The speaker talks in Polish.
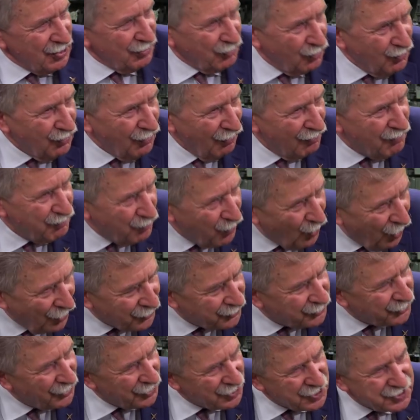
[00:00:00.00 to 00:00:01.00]
kulą
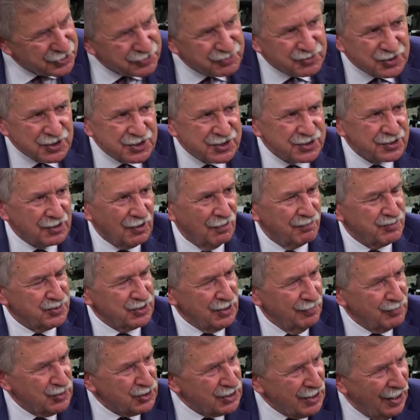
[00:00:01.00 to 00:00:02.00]
płot, to jest wszystko
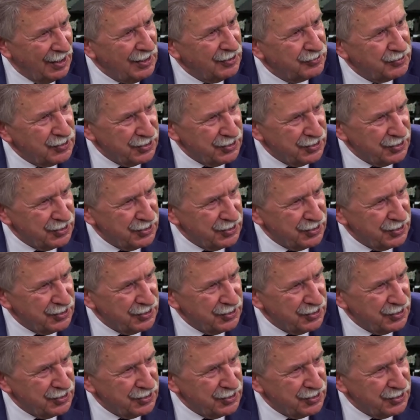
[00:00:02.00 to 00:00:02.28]
przemyślane,